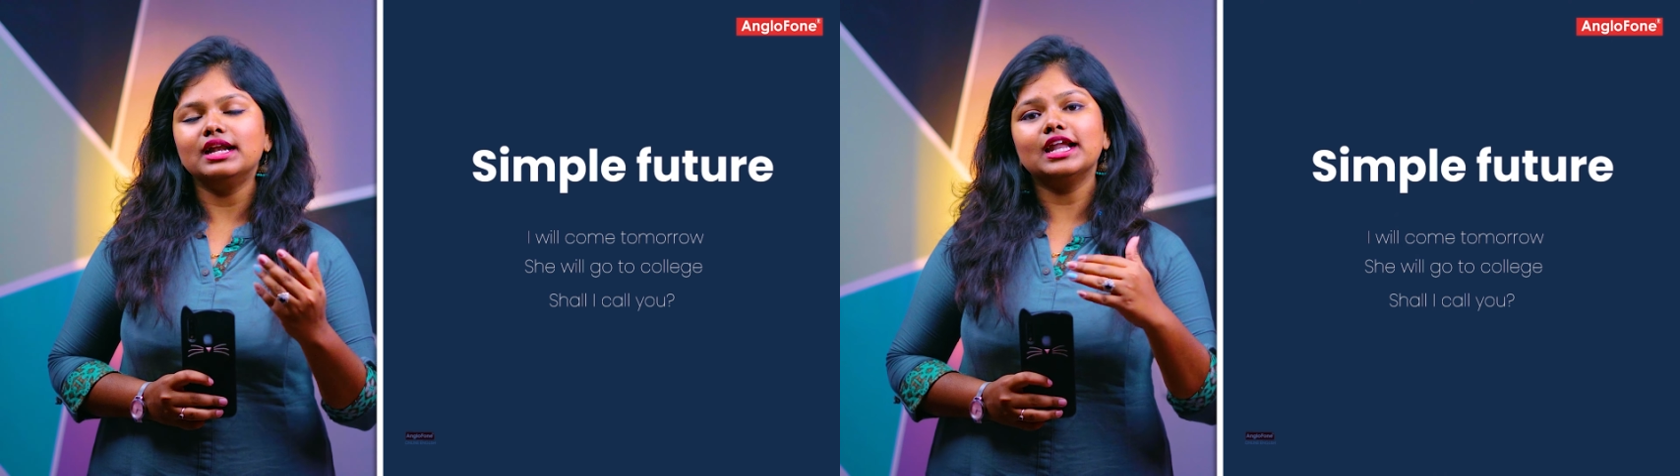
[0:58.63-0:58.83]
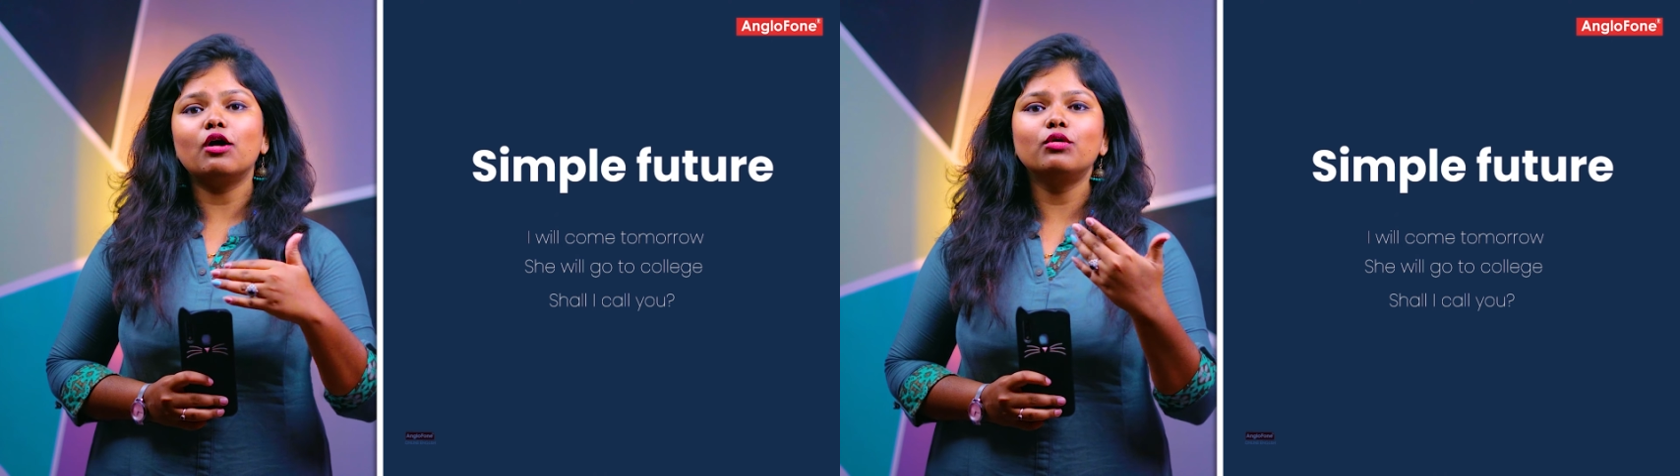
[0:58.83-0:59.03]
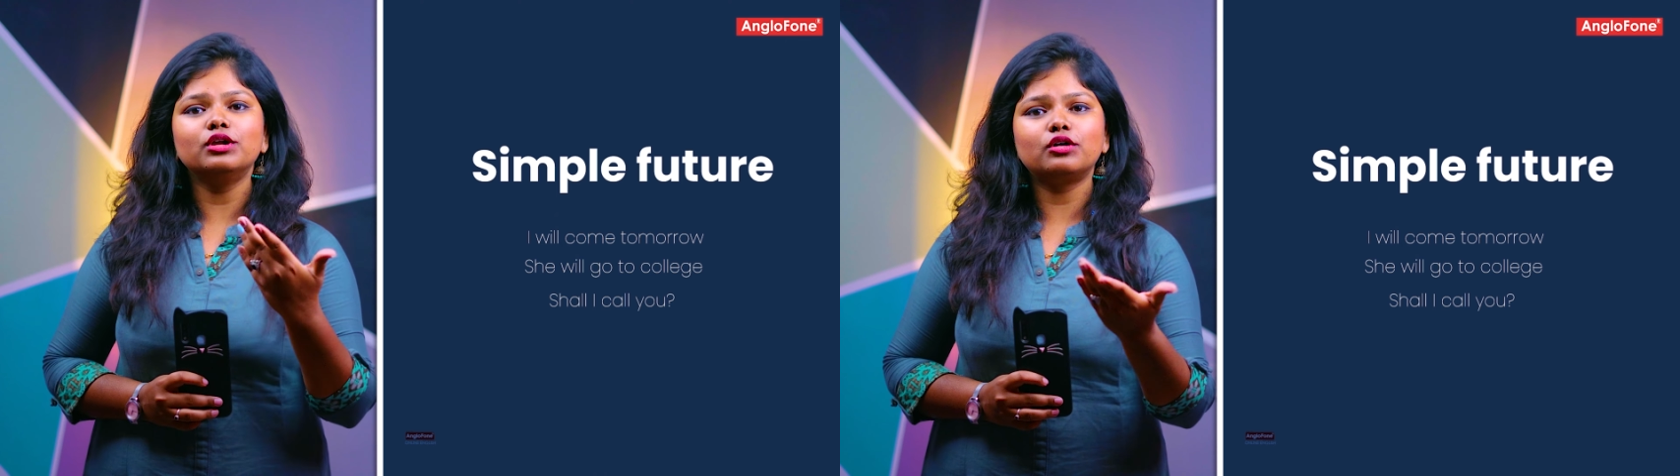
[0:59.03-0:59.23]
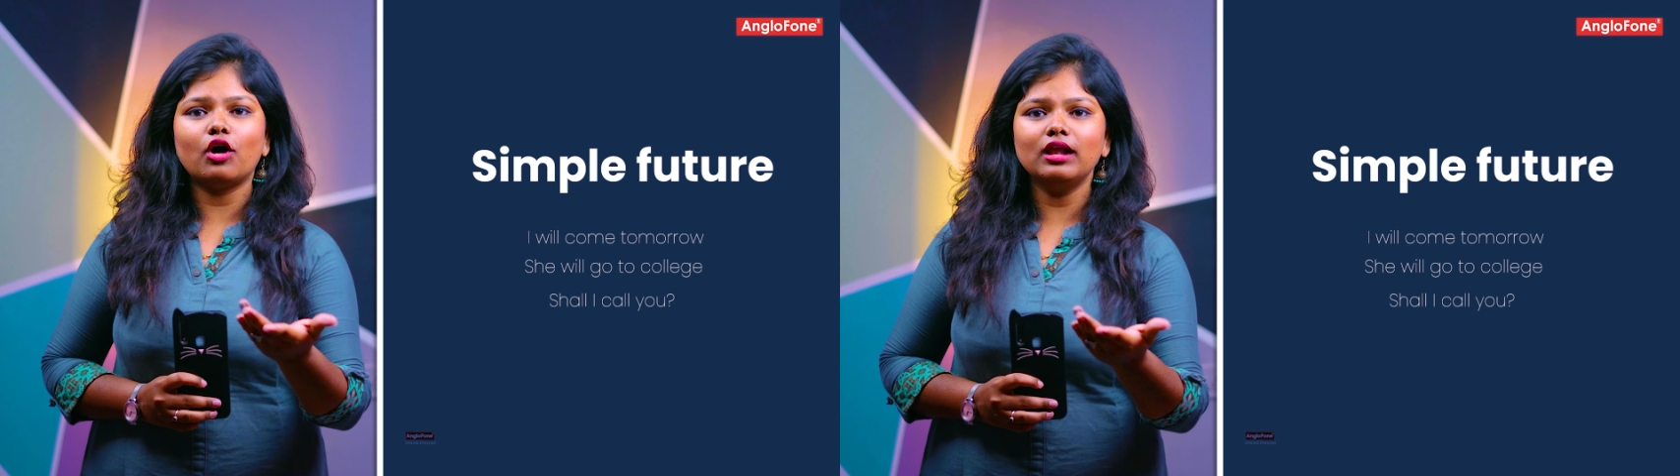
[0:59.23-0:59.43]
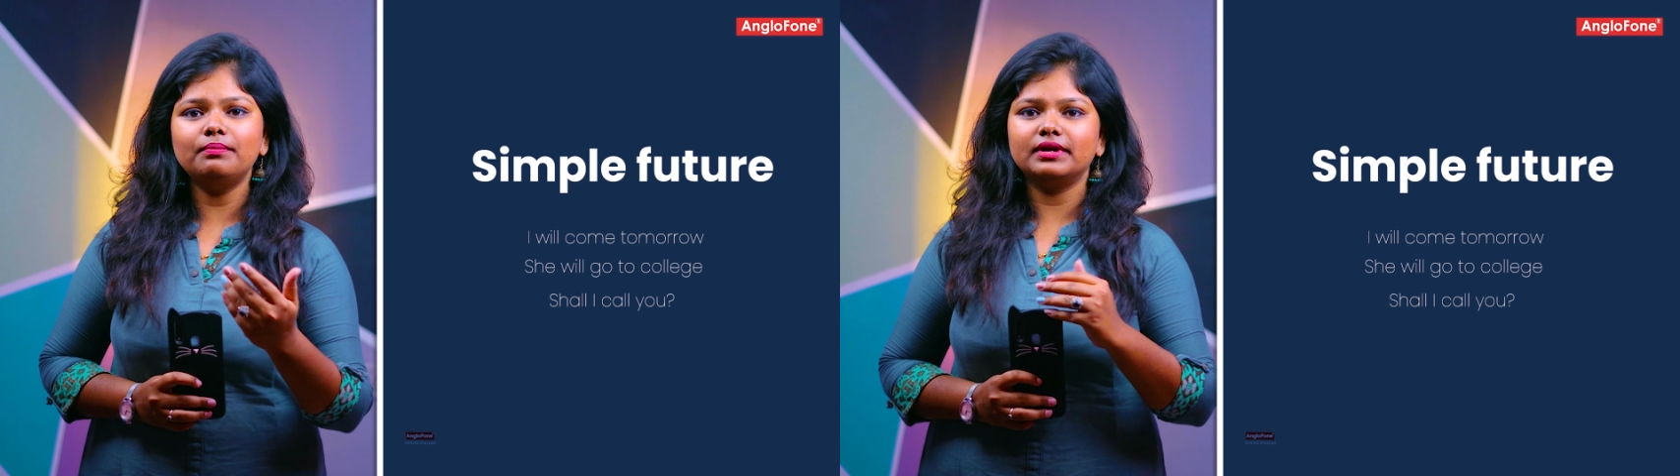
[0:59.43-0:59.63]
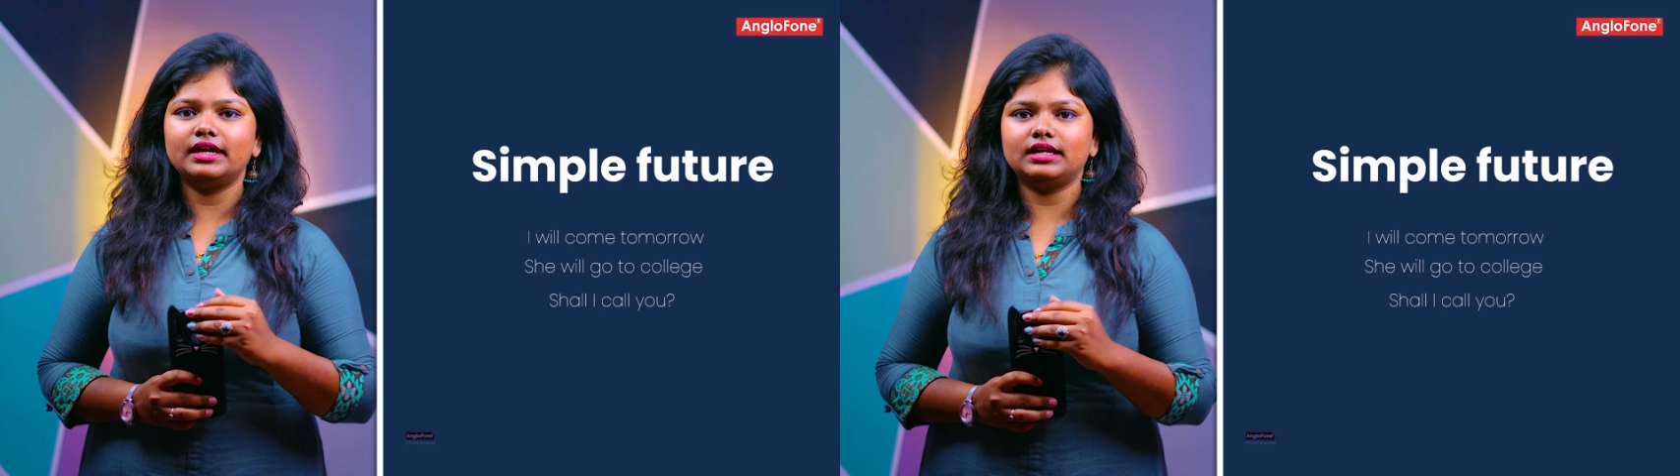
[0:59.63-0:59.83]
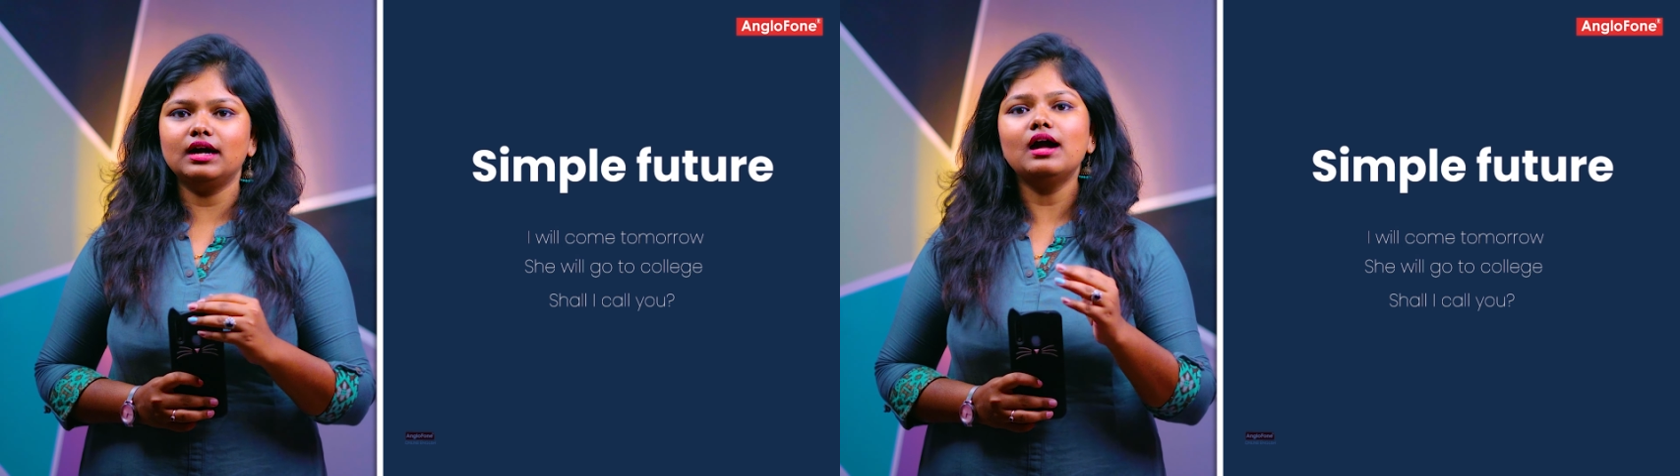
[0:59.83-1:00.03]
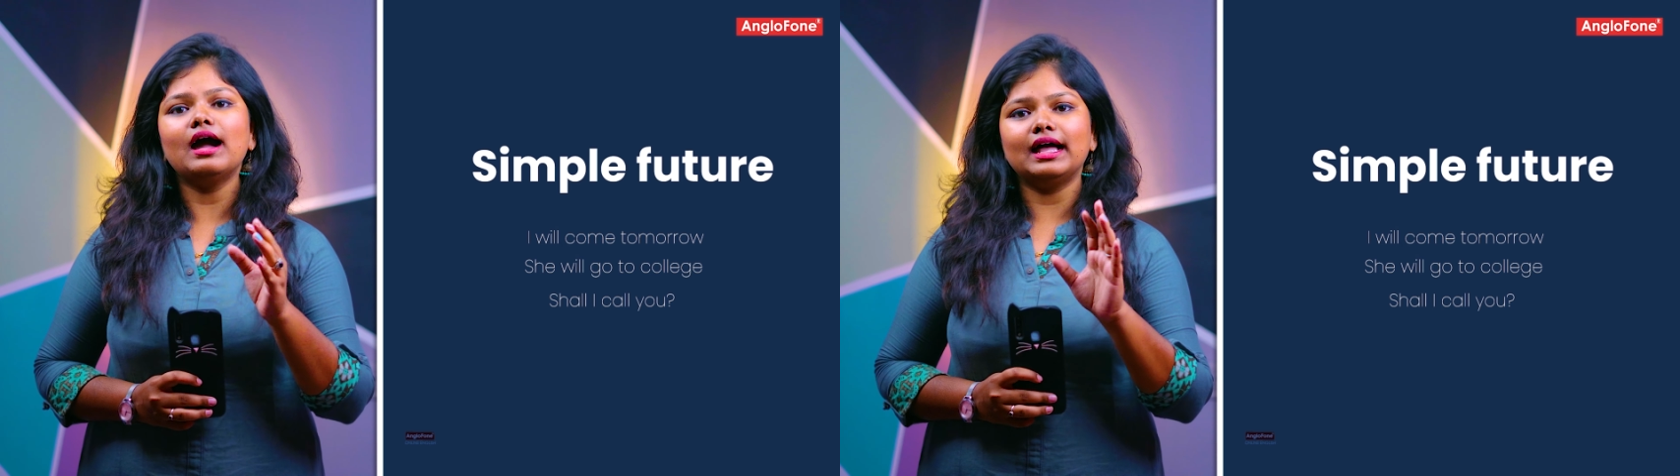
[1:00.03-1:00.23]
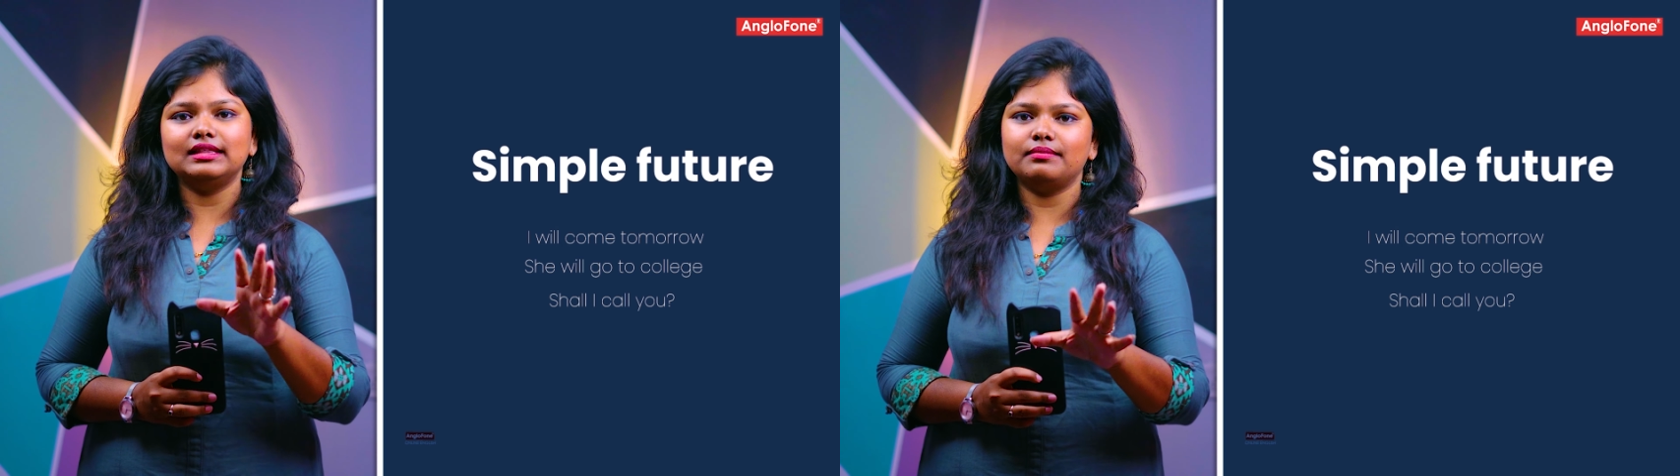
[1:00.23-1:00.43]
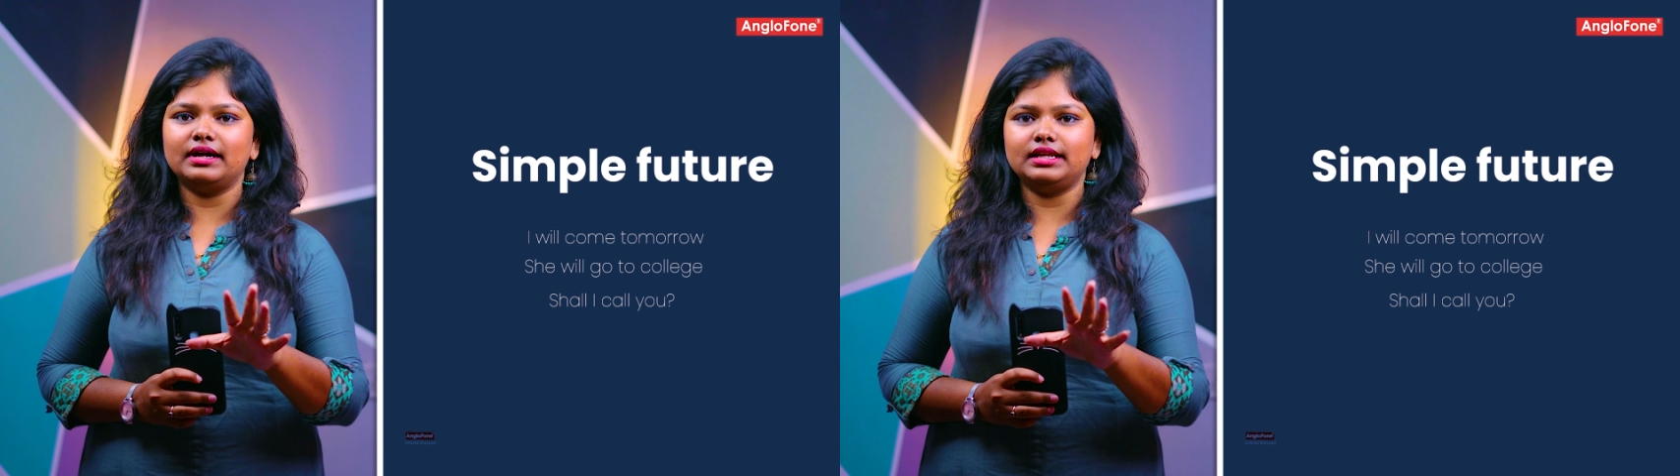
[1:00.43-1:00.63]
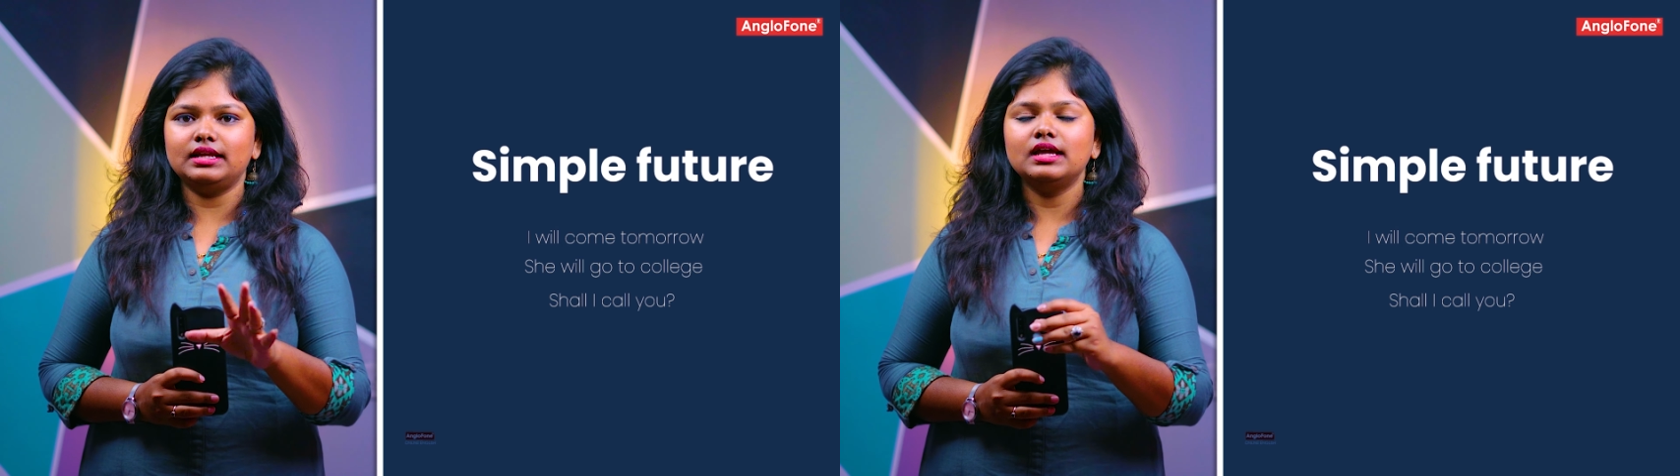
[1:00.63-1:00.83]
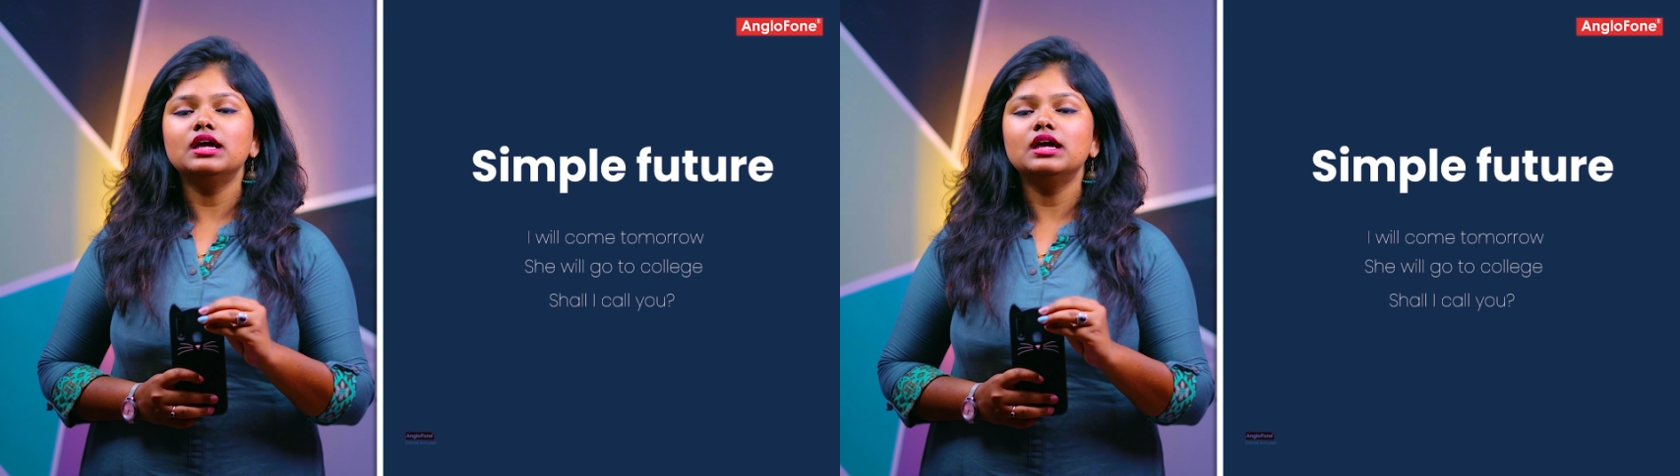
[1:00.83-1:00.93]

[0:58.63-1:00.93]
நான் உங்களுக்கு கால் பண்ணட்டா அந்த மாதிரி